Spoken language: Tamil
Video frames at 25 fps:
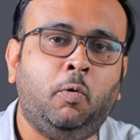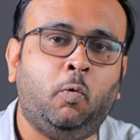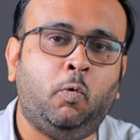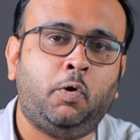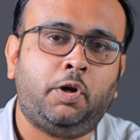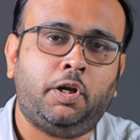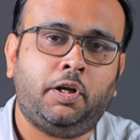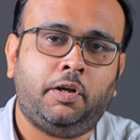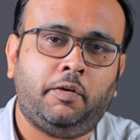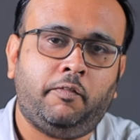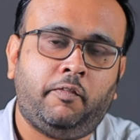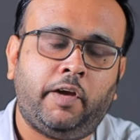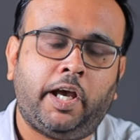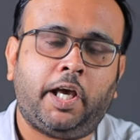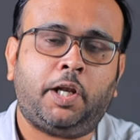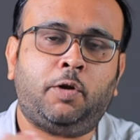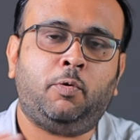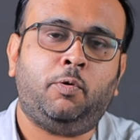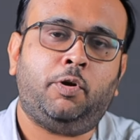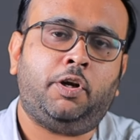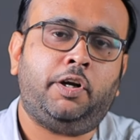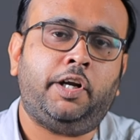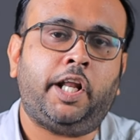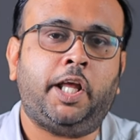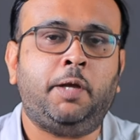ஒரு வேற
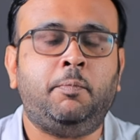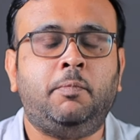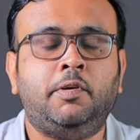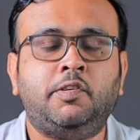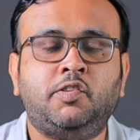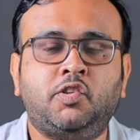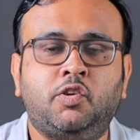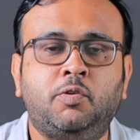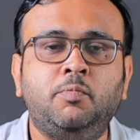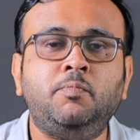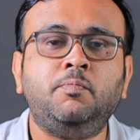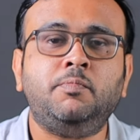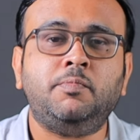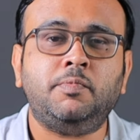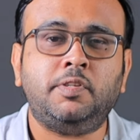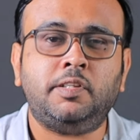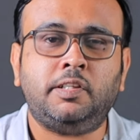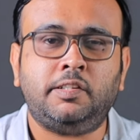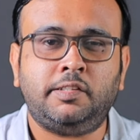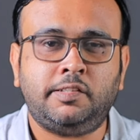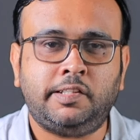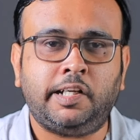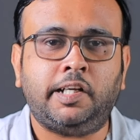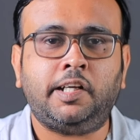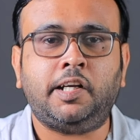ஒரு டைமென்ஷனும்
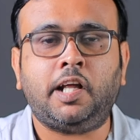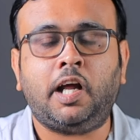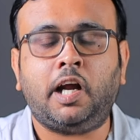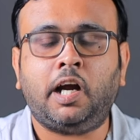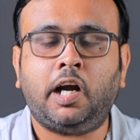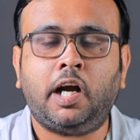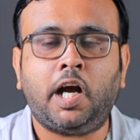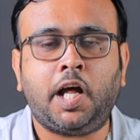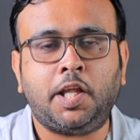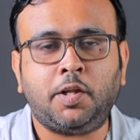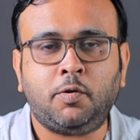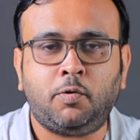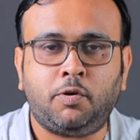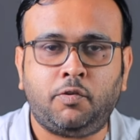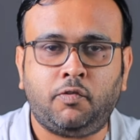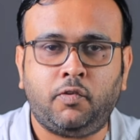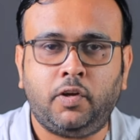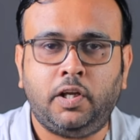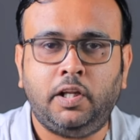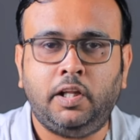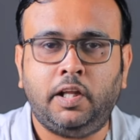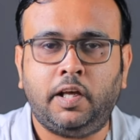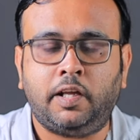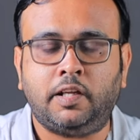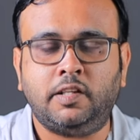செட் ஆகாத ஒரு
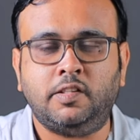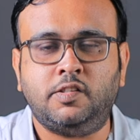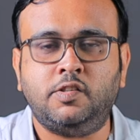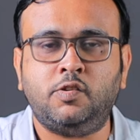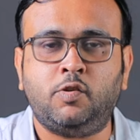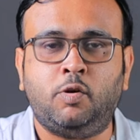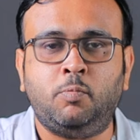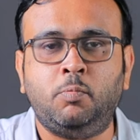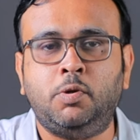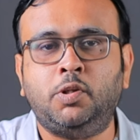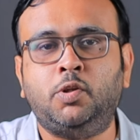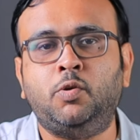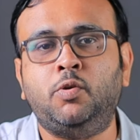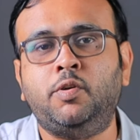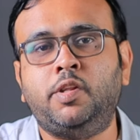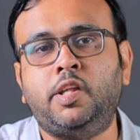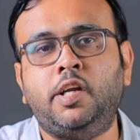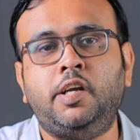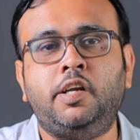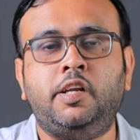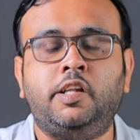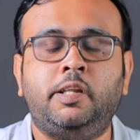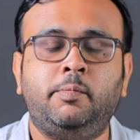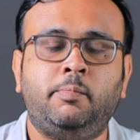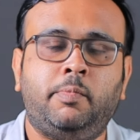ஃபீல்டாக இருந்துச்சு ரொம்ப
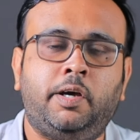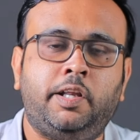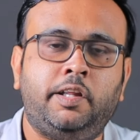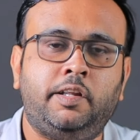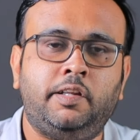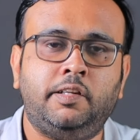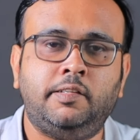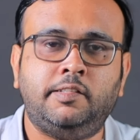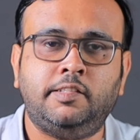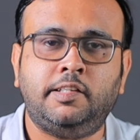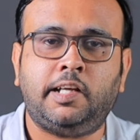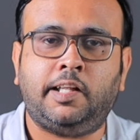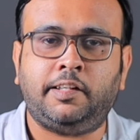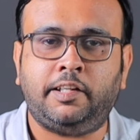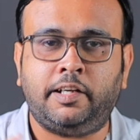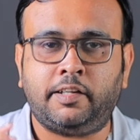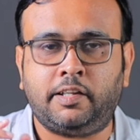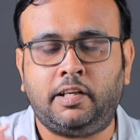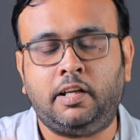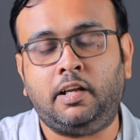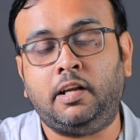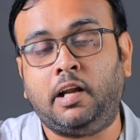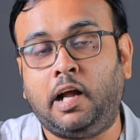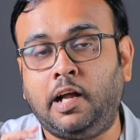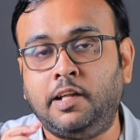துருத்திட்டு இருந்த மாதிரி இருந்துச்சு அந்த
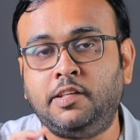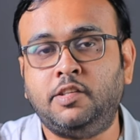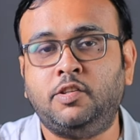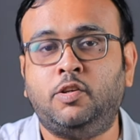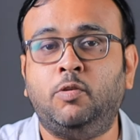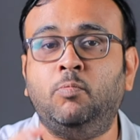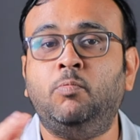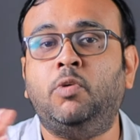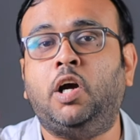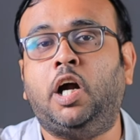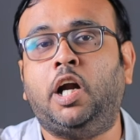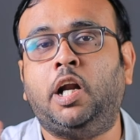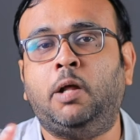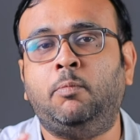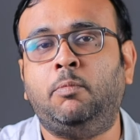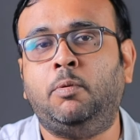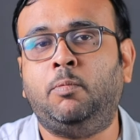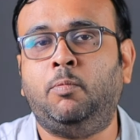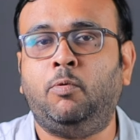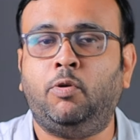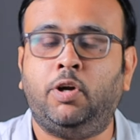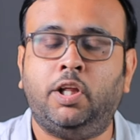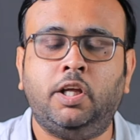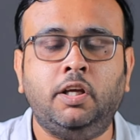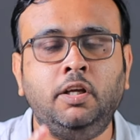இடத்துல லாஜிக்கும் காணாமல்
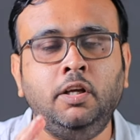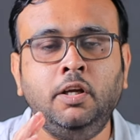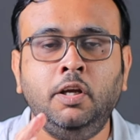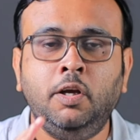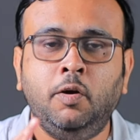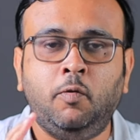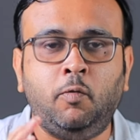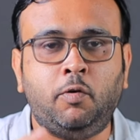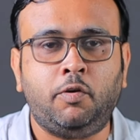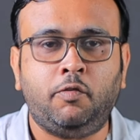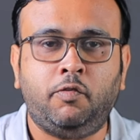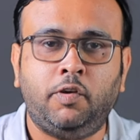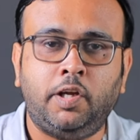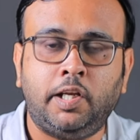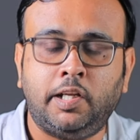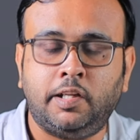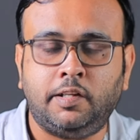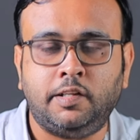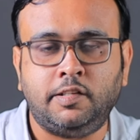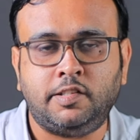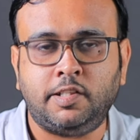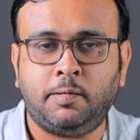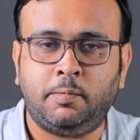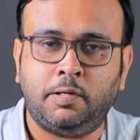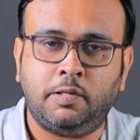போன ஒரு ஃபீல்
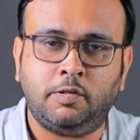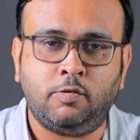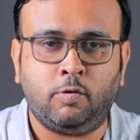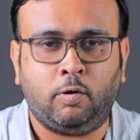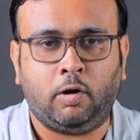இருந்துச்சு அப்படின்னு